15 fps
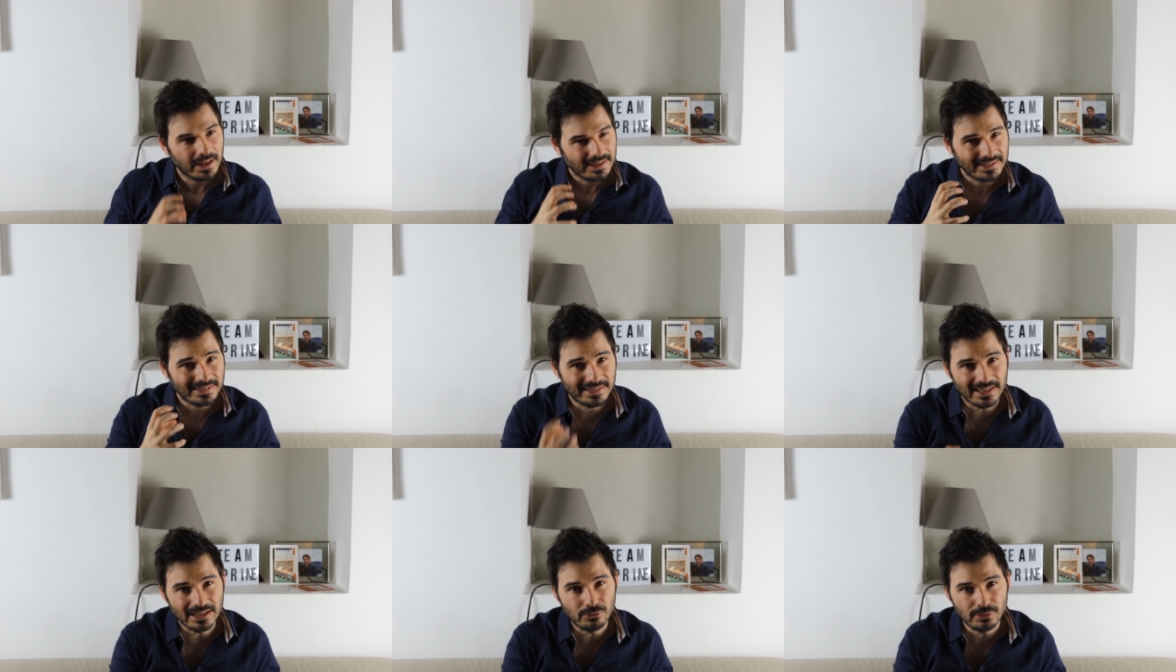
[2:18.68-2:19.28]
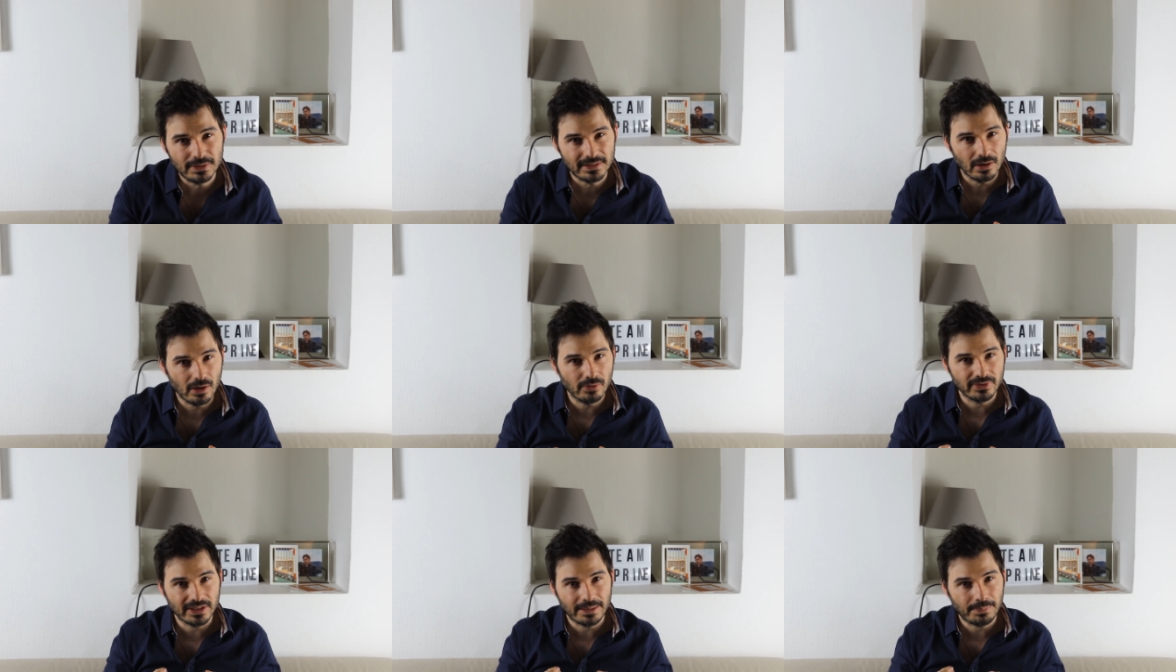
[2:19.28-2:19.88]

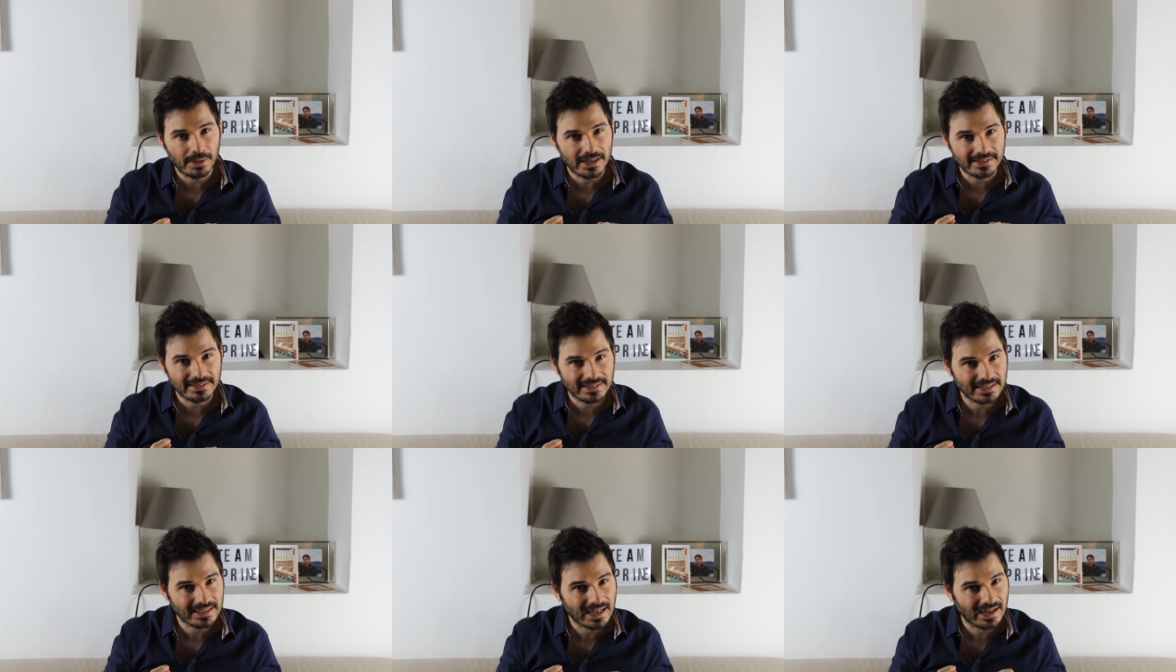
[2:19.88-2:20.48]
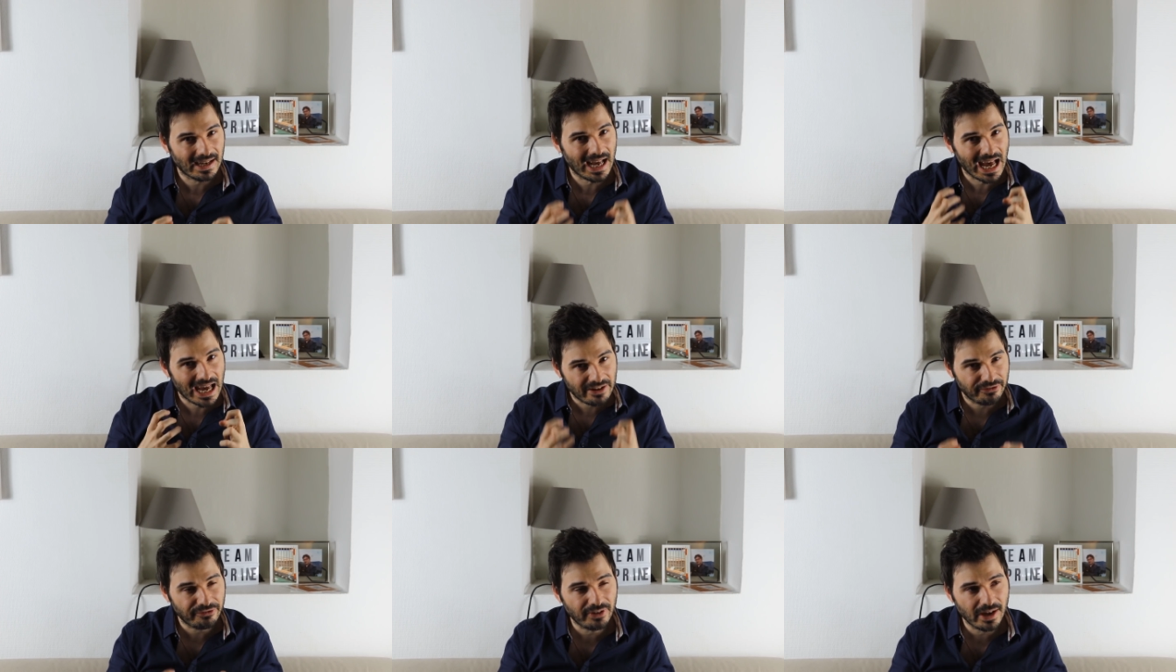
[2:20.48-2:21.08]
séduisant, vous n'êtes pas assez
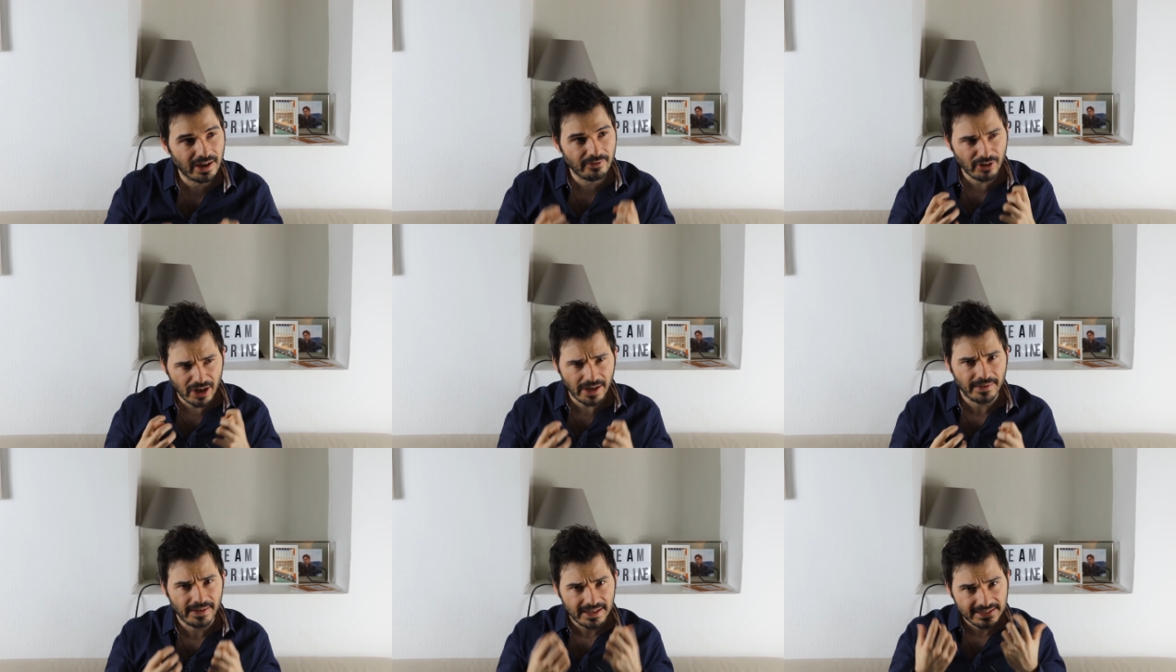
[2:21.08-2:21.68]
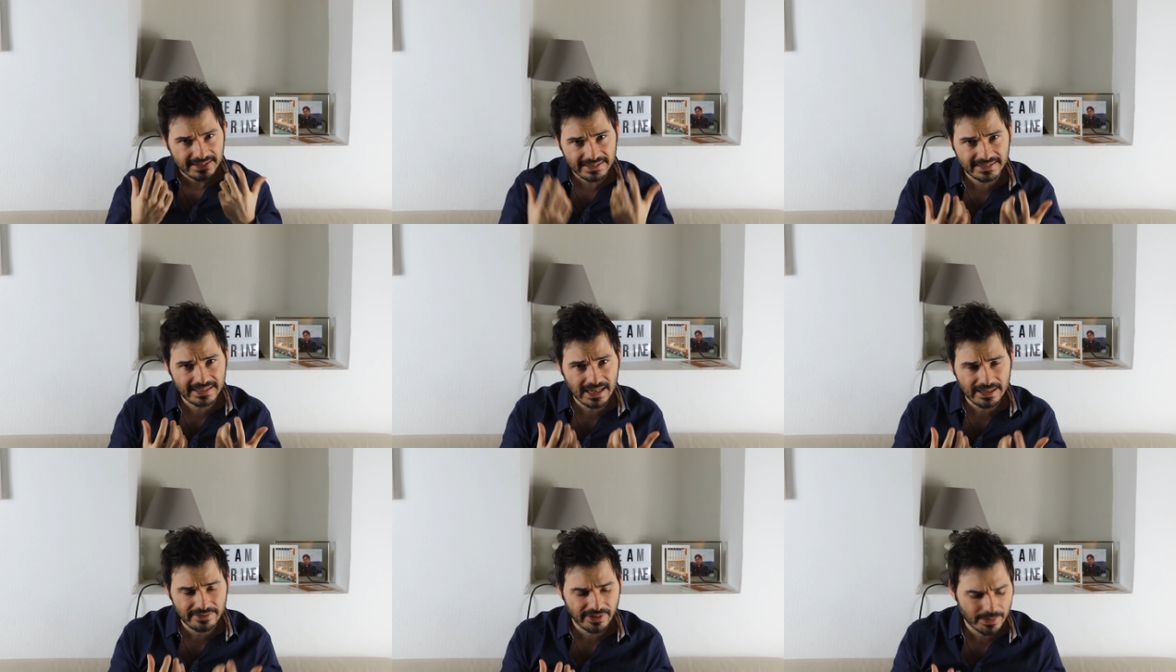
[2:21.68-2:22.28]
alpha. Voilà, c'est
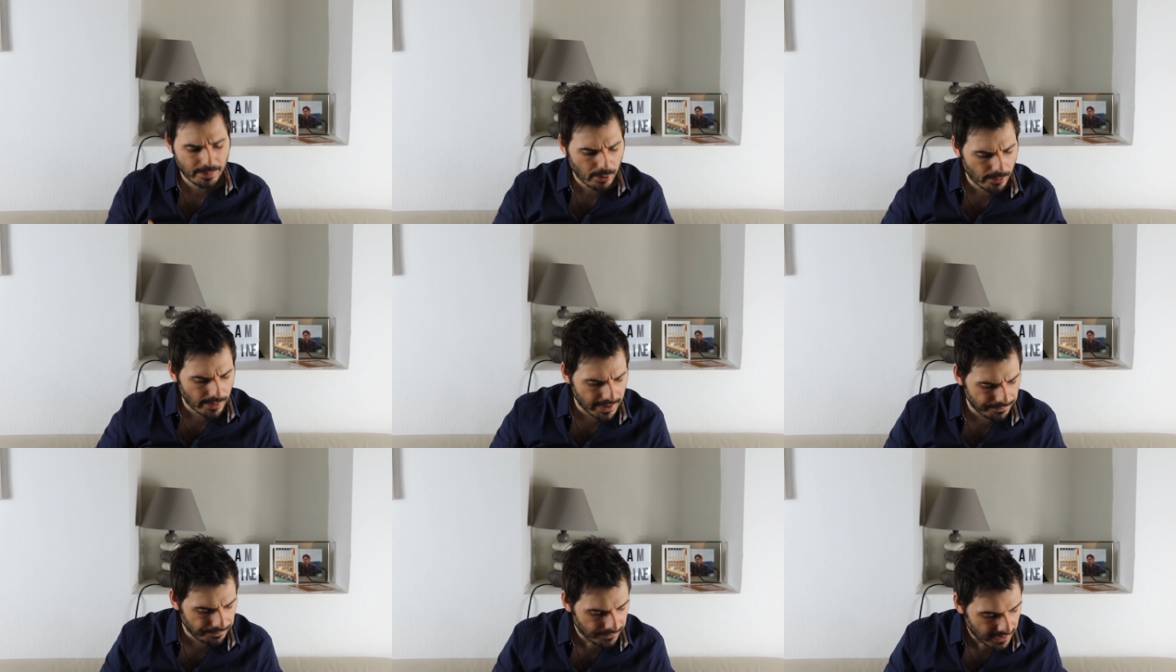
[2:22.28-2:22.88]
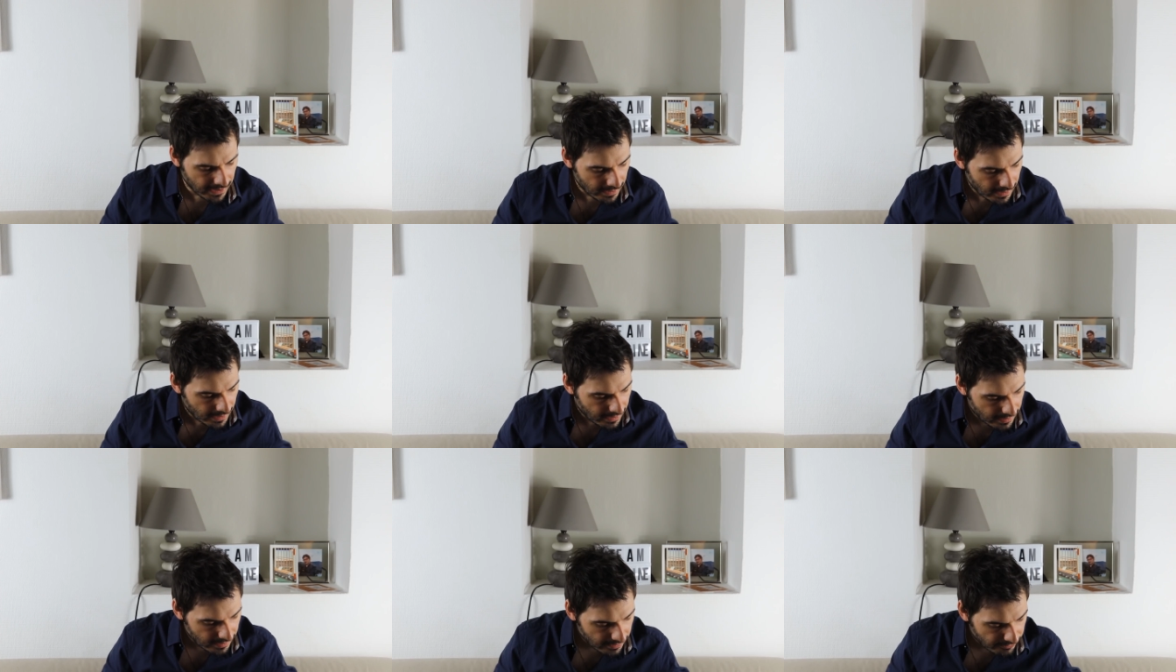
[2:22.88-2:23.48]
ça les vrais problèmes.
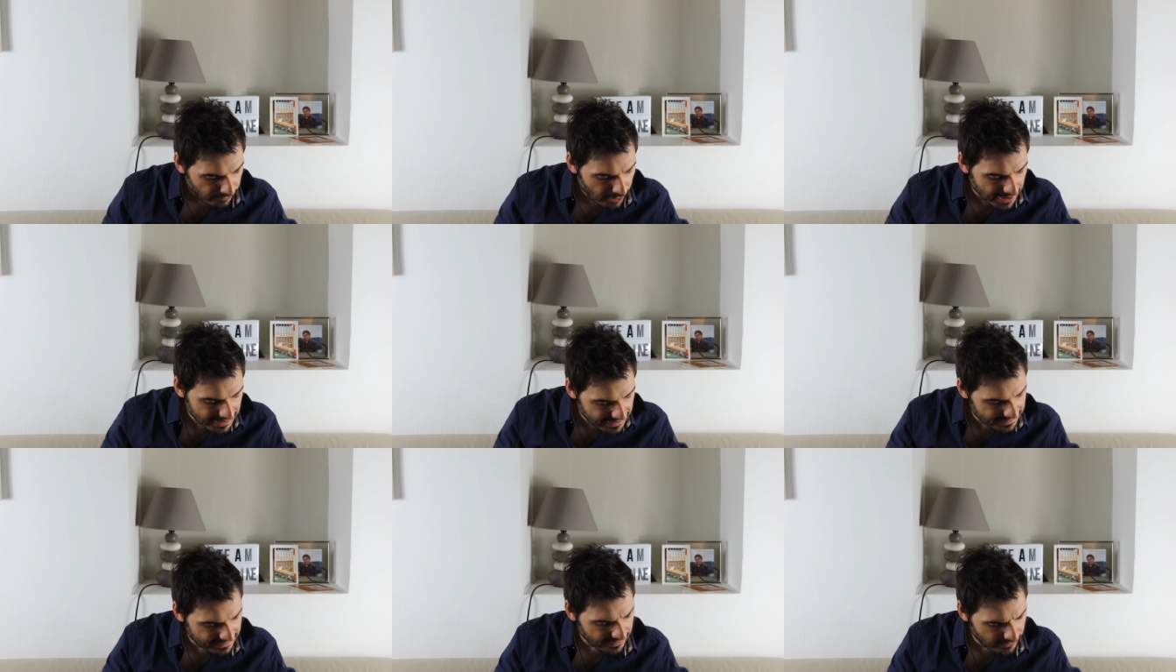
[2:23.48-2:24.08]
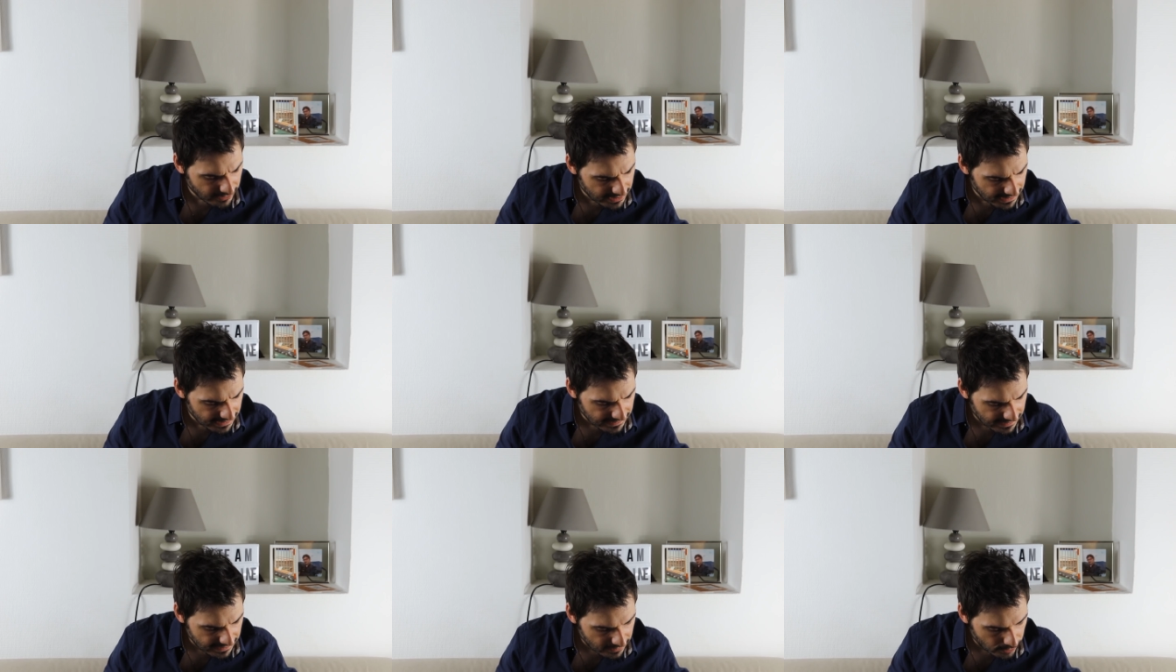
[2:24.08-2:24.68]
Il euh, faut arrêter de s'inventer
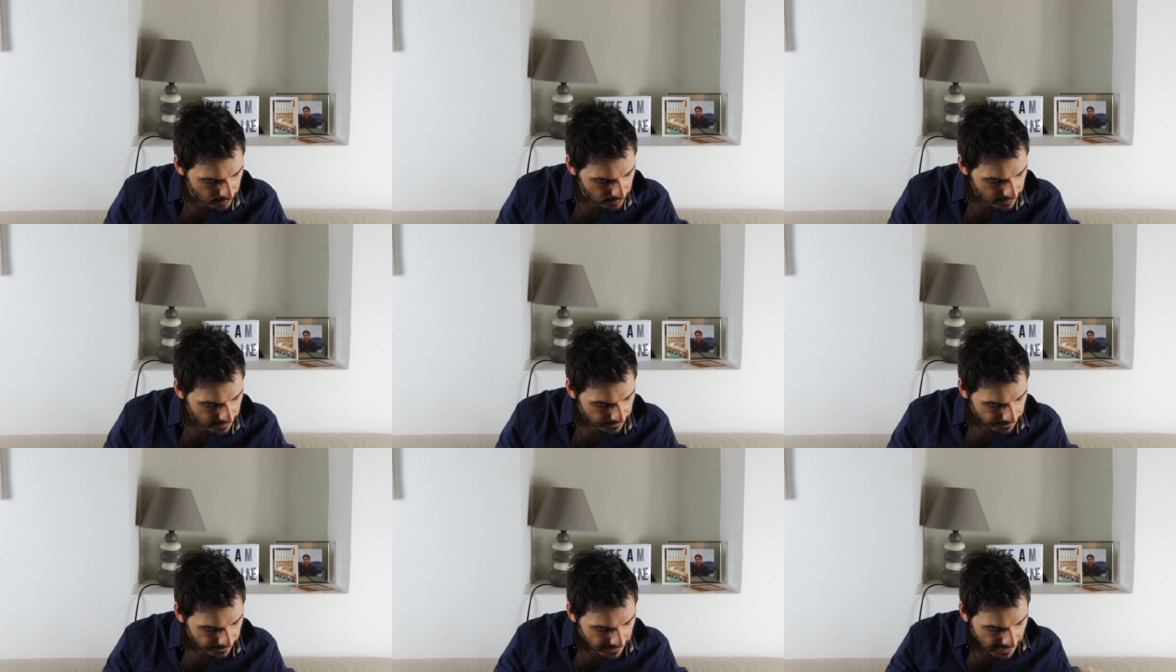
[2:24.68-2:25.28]
des excuses.